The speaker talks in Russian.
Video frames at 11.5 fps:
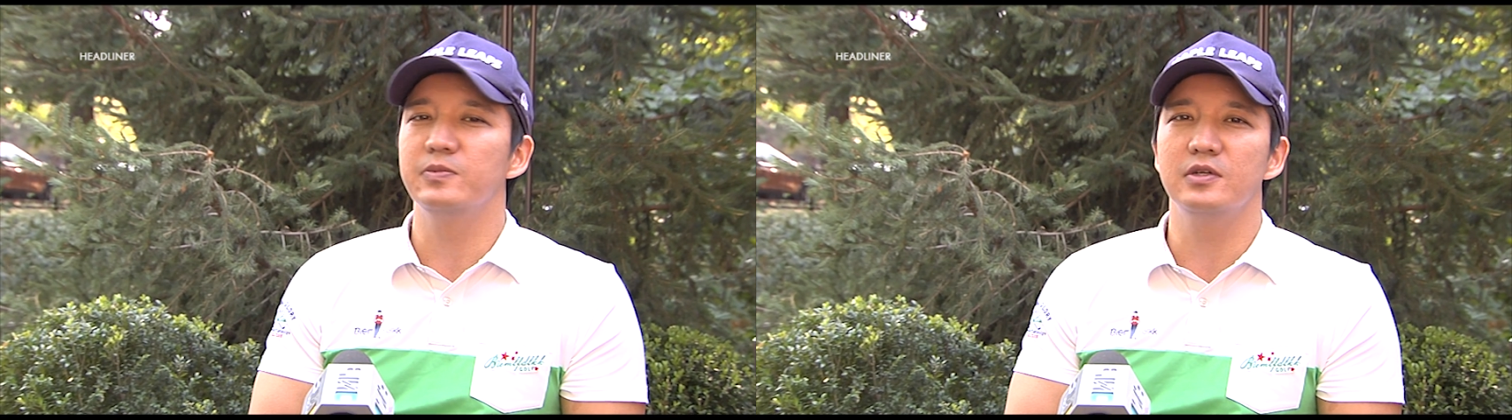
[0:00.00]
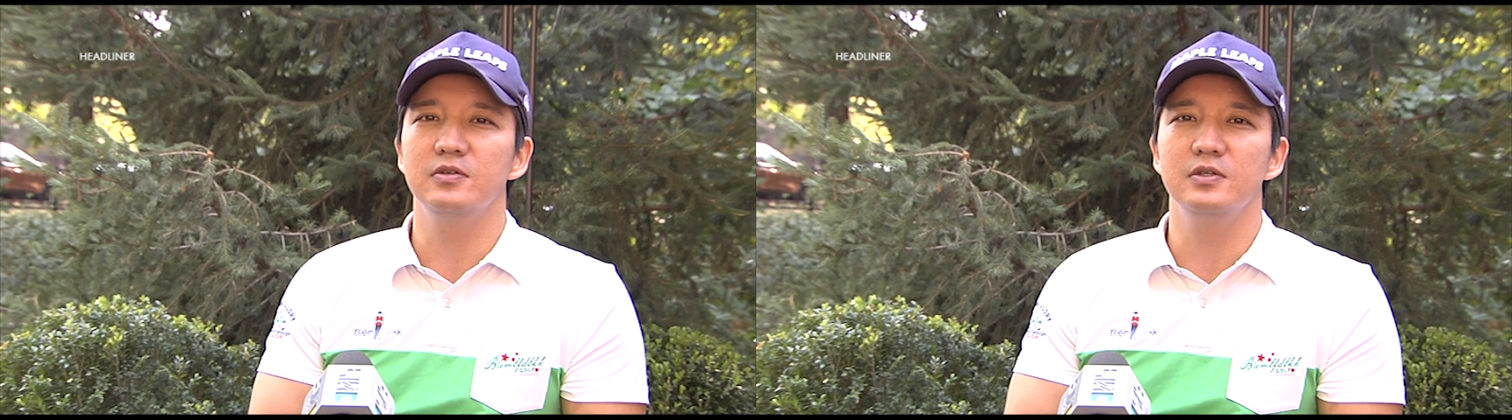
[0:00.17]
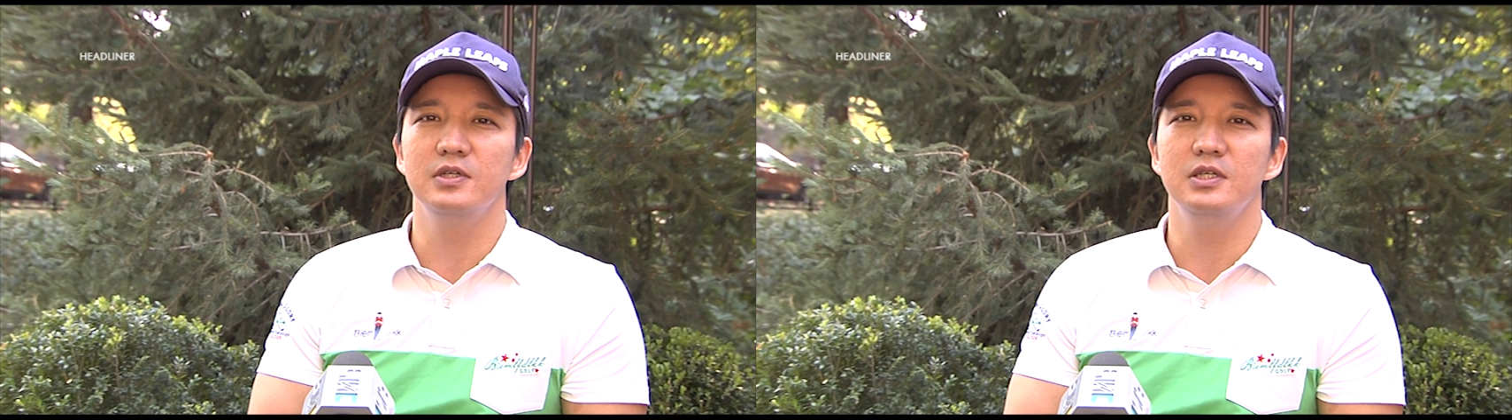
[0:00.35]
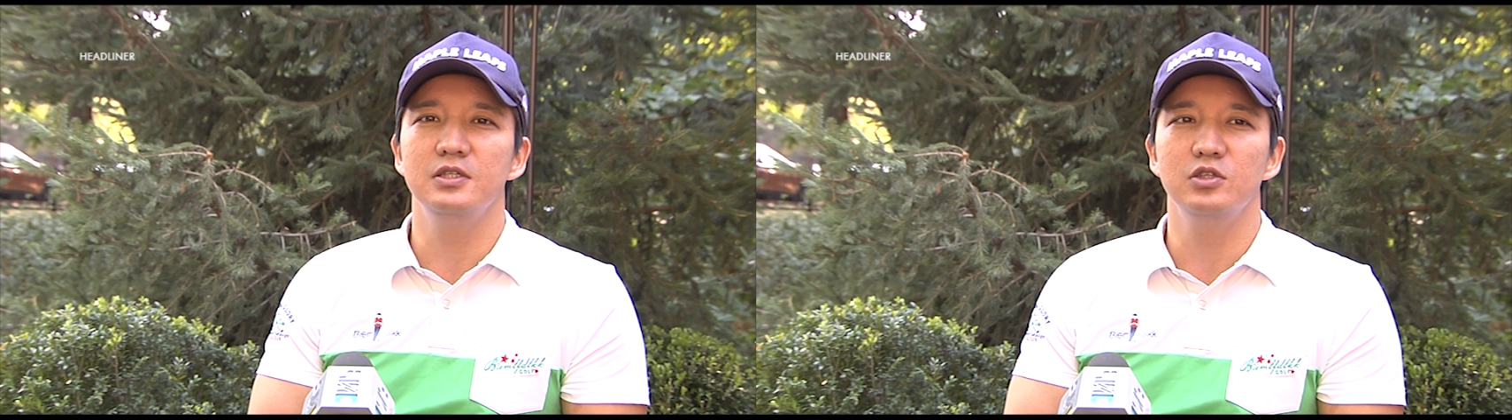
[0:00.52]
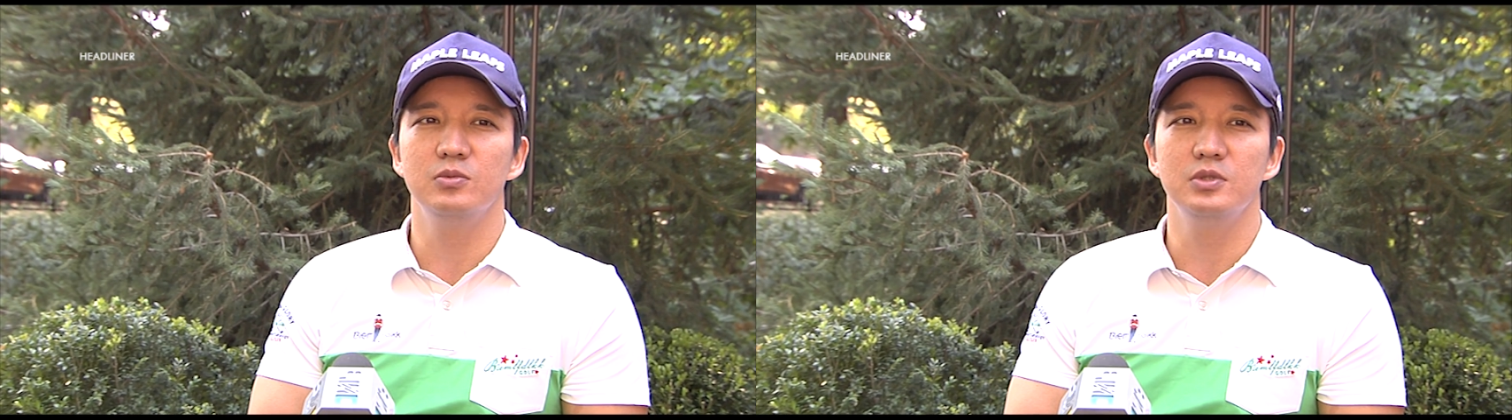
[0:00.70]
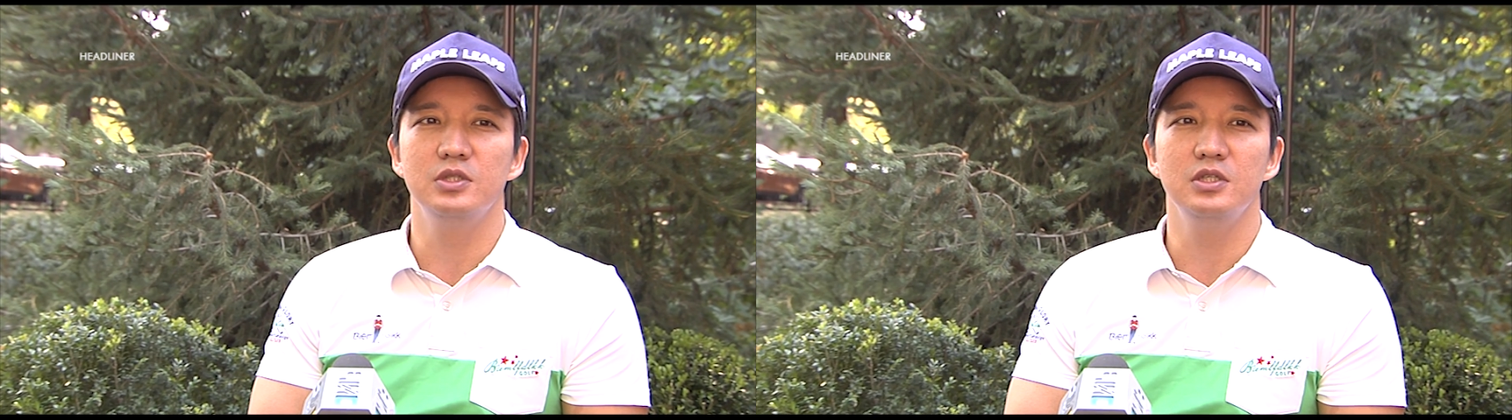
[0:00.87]
первые
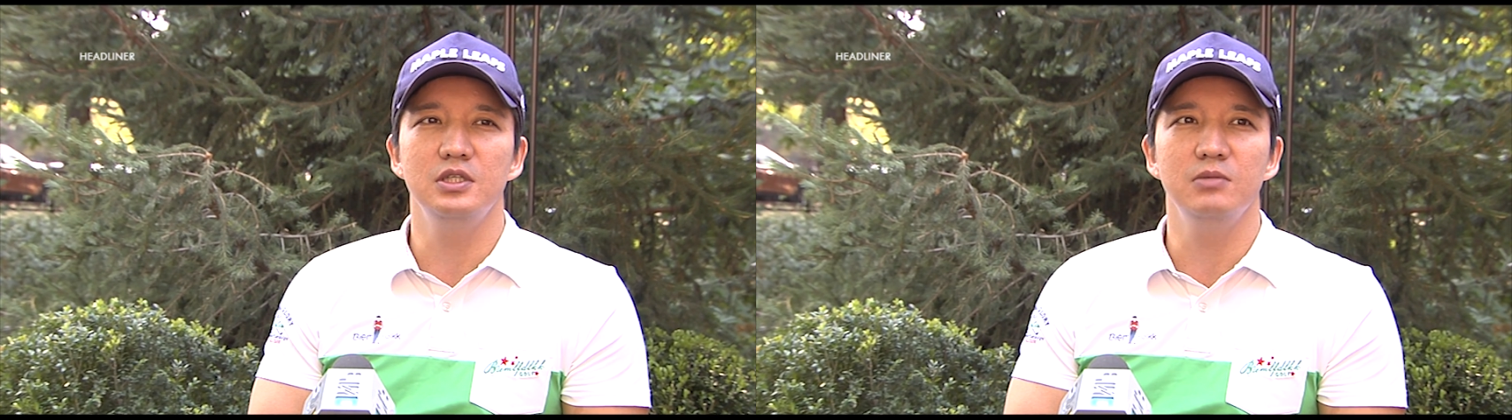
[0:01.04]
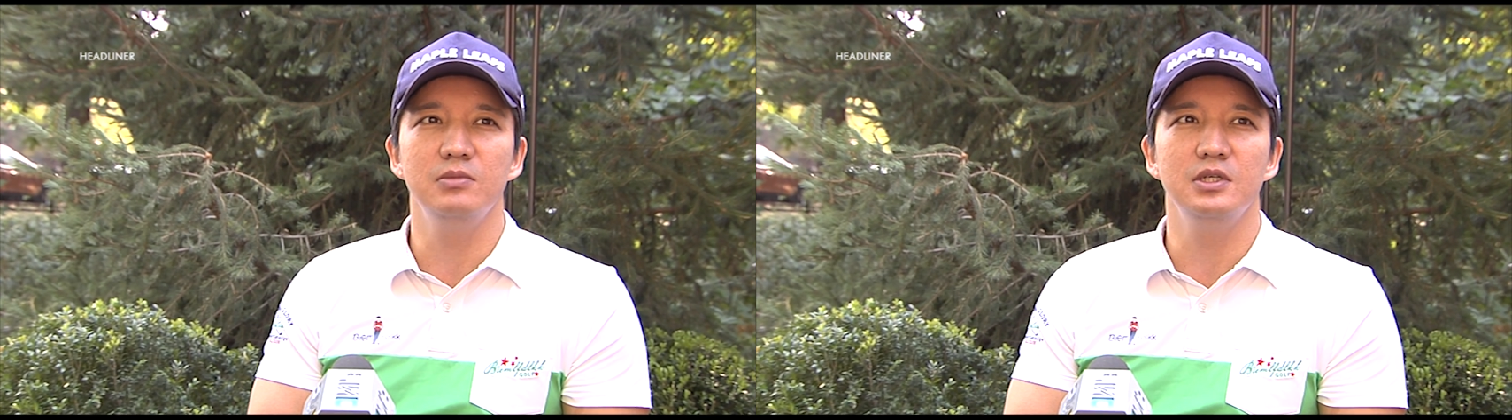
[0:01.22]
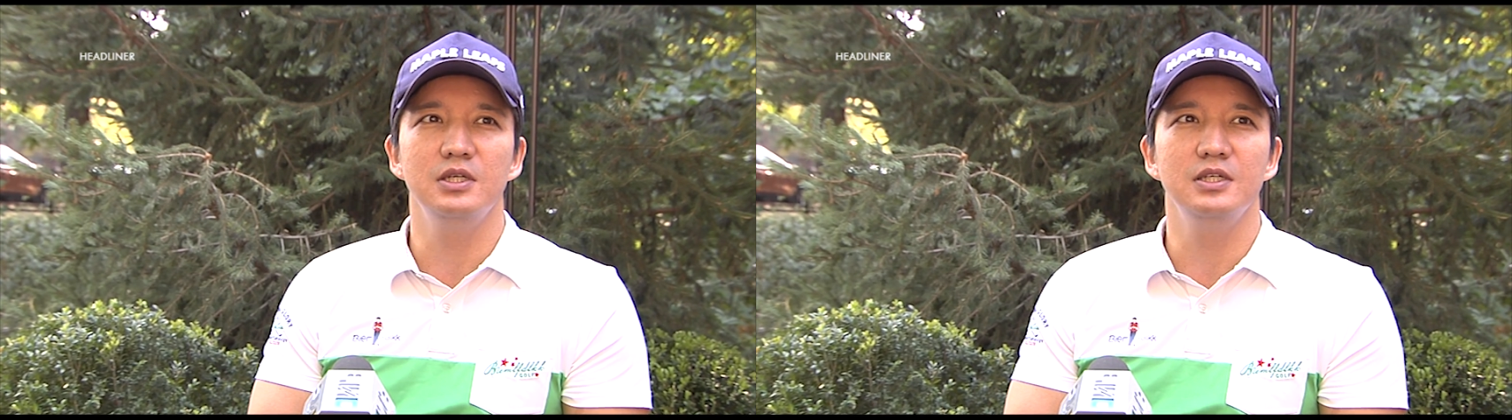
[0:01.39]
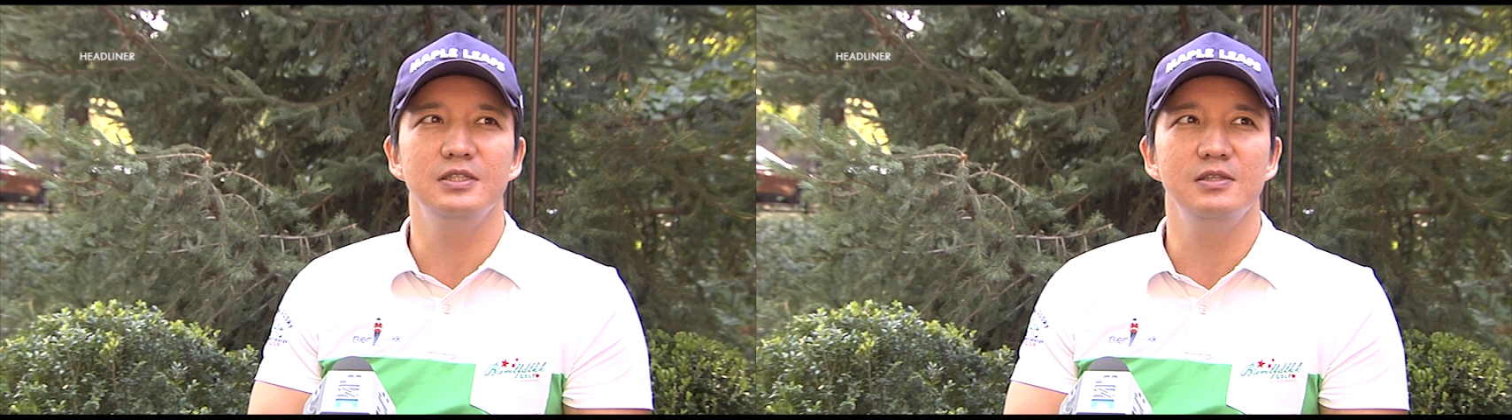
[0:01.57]
съемочные дни мы